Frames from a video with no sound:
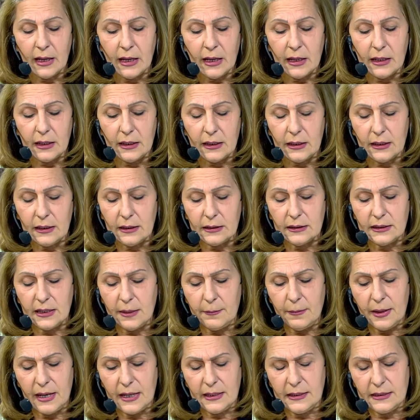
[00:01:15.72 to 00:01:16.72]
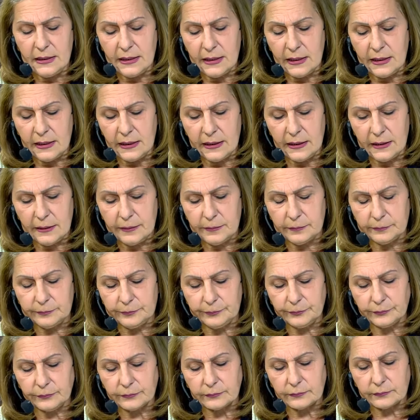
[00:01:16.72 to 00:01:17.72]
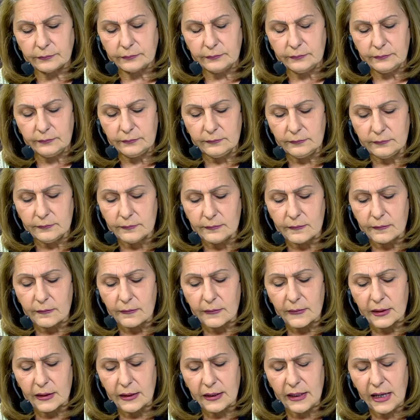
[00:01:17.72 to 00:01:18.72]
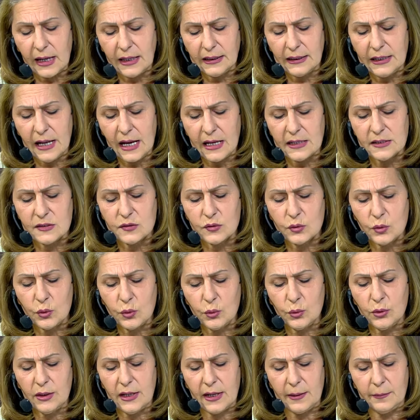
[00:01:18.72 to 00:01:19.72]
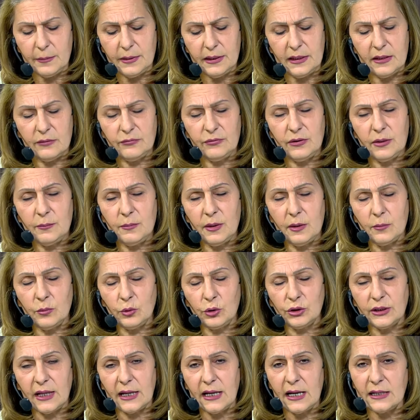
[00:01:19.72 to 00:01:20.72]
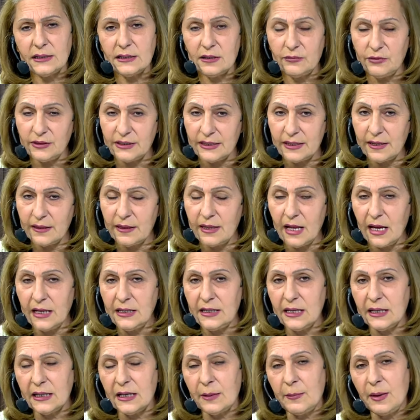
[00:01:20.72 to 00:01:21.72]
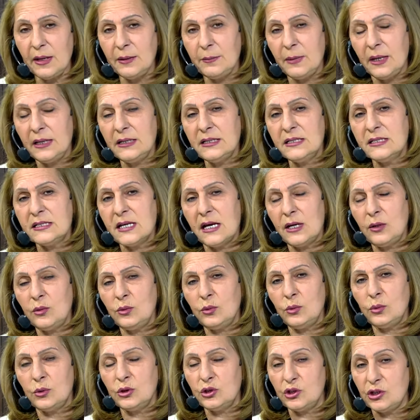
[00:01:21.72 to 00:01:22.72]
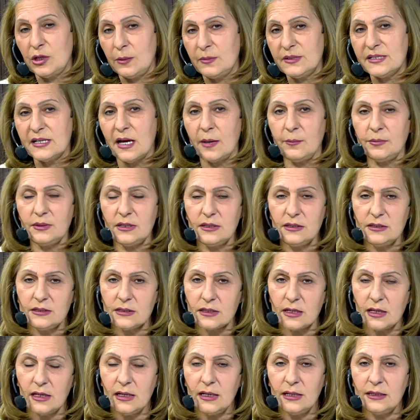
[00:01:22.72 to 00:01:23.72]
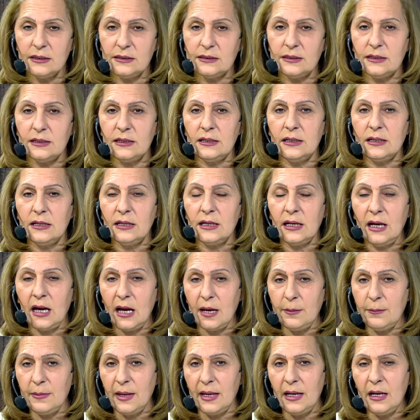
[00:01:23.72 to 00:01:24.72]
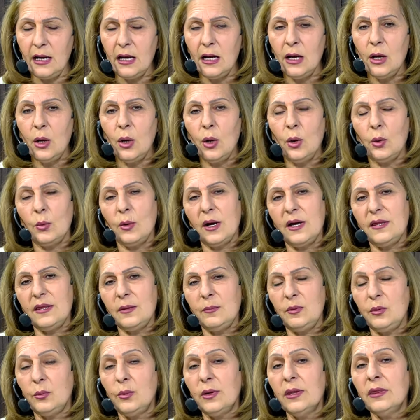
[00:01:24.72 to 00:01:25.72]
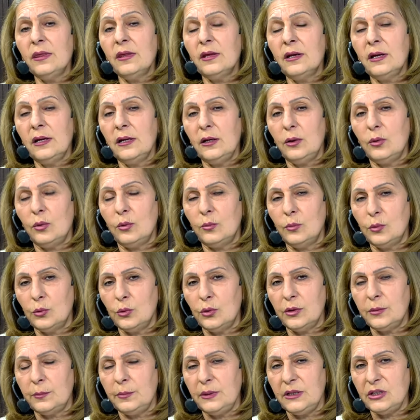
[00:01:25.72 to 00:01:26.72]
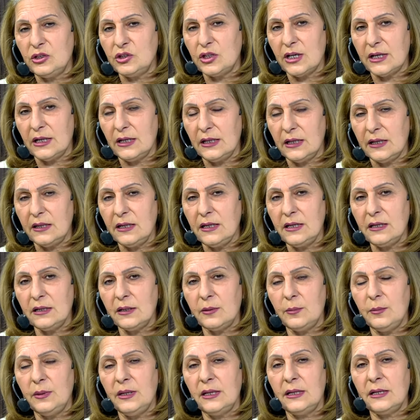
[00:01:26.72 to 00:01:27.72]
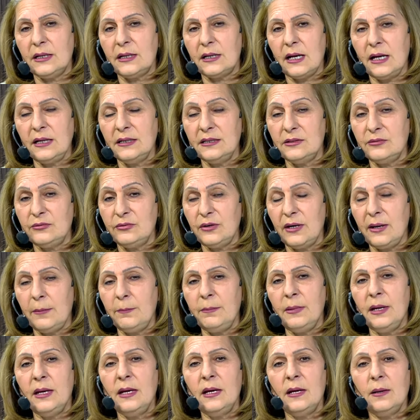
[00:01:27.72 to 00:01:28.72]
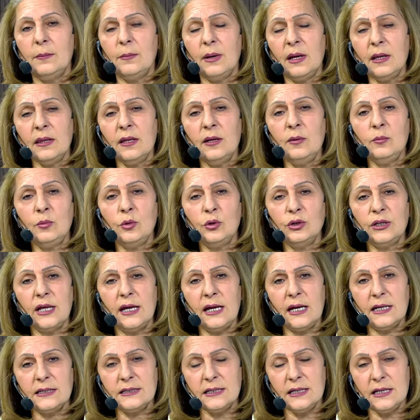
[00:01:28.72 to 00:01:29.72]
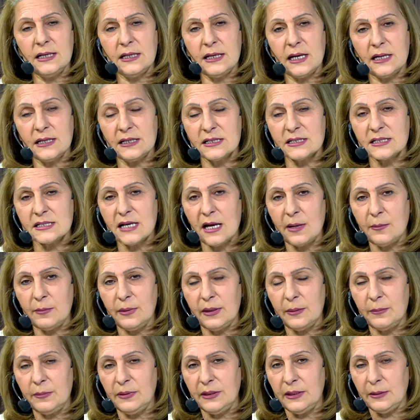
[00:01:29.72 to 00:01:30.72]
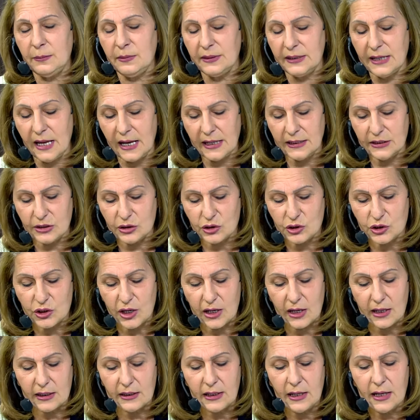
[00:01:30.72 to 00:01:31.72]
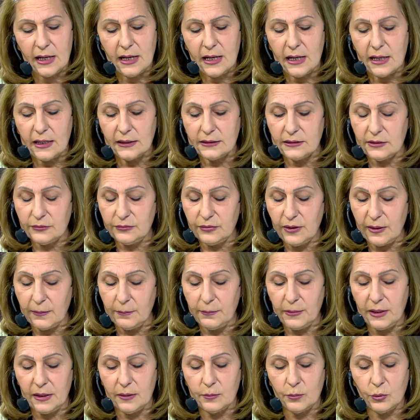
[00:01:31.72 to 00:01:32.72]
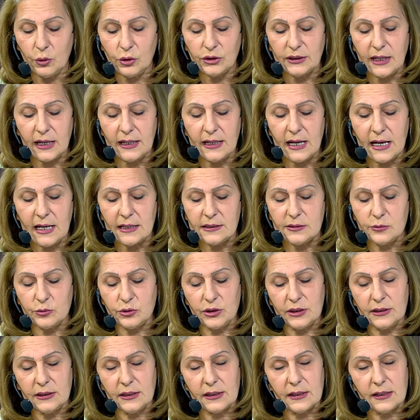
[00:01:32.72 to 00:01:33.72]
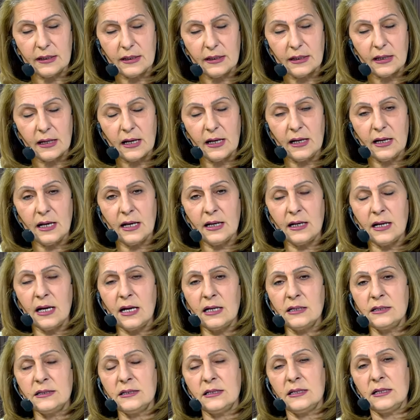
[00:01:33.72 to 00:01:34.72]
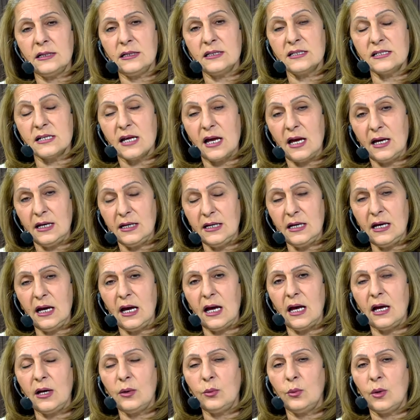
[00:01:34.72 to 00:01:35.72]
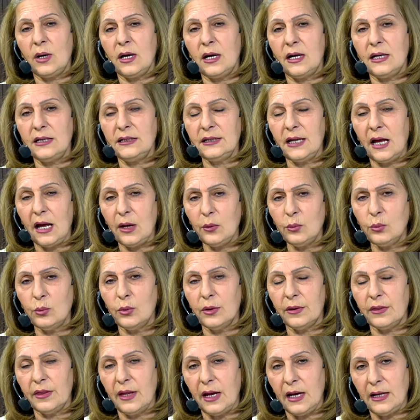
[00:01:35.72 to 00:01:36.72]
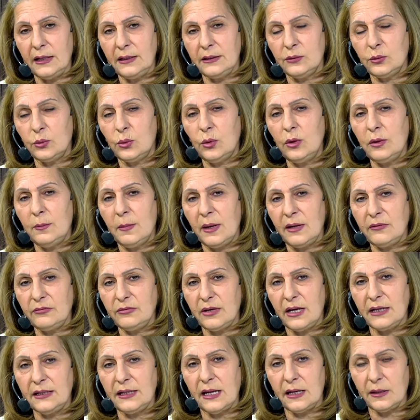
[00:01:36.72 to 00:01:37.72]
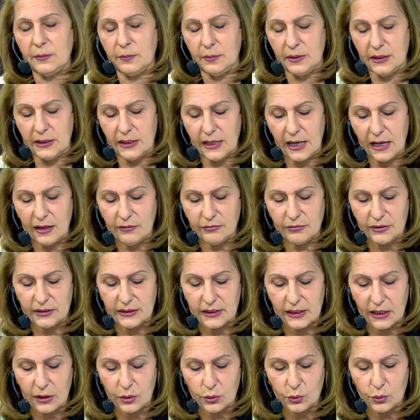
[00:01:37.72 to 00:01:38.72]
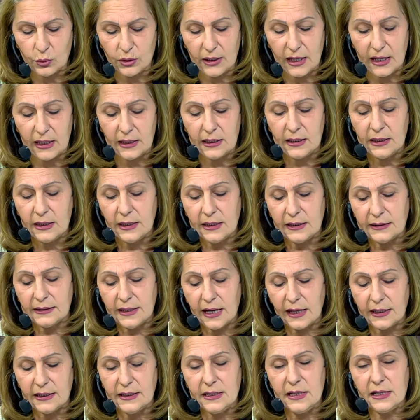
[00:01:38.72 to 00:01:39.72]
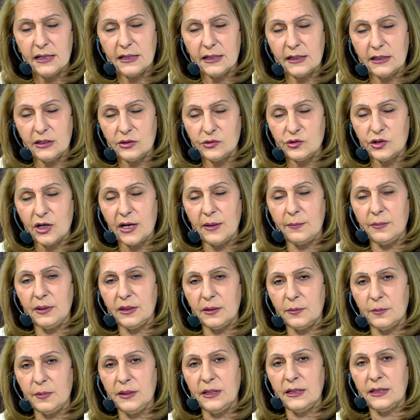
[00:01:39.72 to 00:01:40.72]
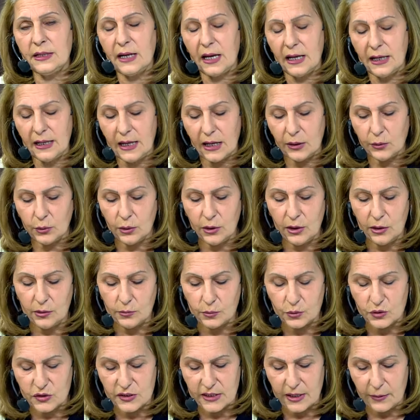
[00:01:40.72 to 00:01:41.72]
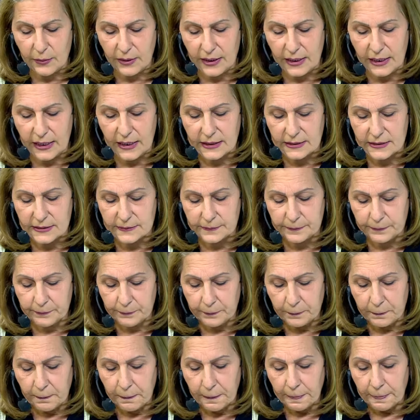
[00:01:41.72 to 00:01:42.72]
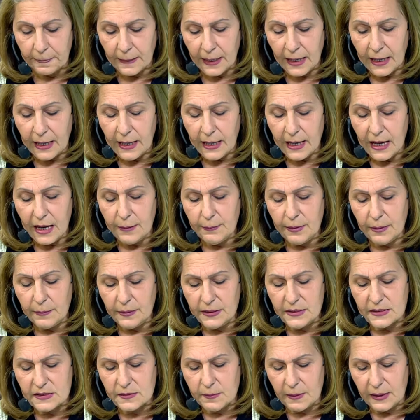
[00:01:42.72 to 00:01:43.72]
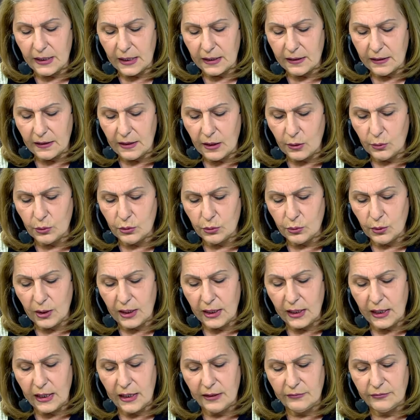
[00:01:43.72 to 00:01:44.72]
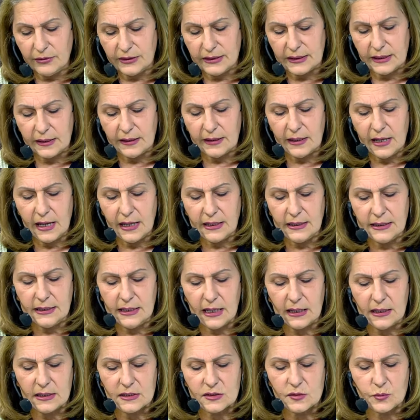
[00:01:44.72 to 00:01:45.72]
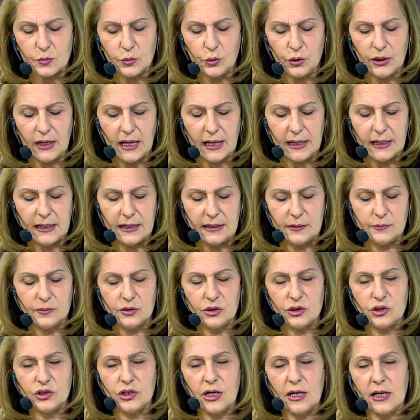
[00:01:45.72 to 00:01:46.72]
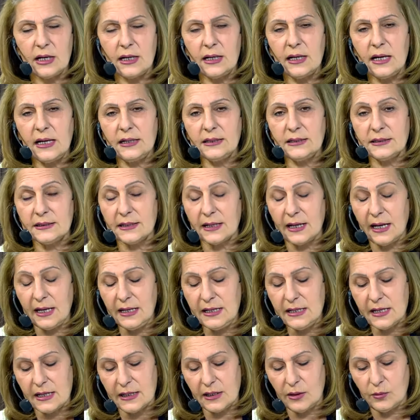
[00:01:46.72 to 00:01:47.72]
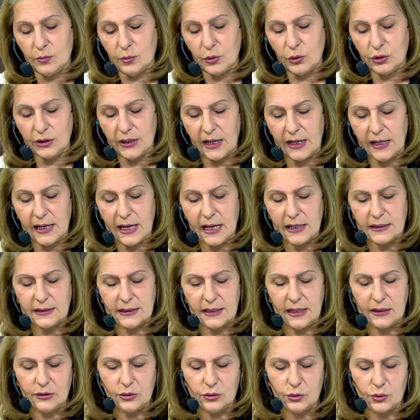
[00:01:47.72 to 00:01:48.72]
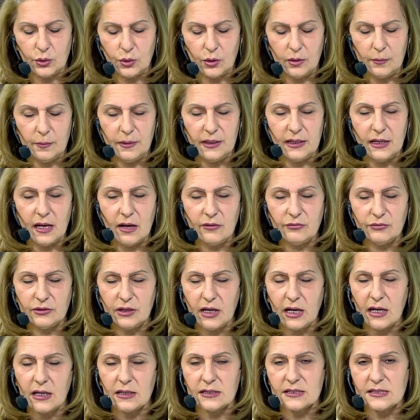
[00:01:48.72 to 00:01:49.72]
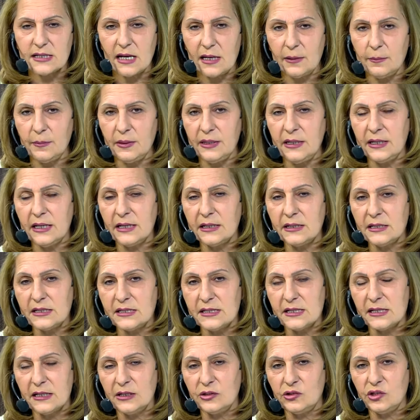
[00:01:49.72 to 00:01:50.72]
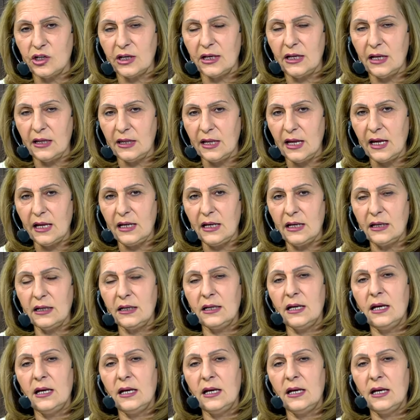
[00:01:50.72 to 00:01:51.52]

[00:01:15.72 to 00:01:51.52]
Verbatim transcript: آه كمان آه راح تلاقي السهولة بفهم المعطيات الفترة الثانية كمان ما ننسى أنه الشمس عم تنتقل عند الحمل وهذا بيوضح الأمور بشكل كثير كبير راح تفهم بعض المعطيات اللي كانت صعبة ببداية الشهر تفهم المعطيات وتتخذ القرارات الصحيحة وتعوض عن كل ما فاتك بالفترة الأولى تغيير إيجابي كبير على كل المستويات أما بالنسبة للثور والفترة الثانية الأسبوع الأخير من الشهر رح تتغير المعطيات رح تدخل بأفكار سلبية تزعجك لذلك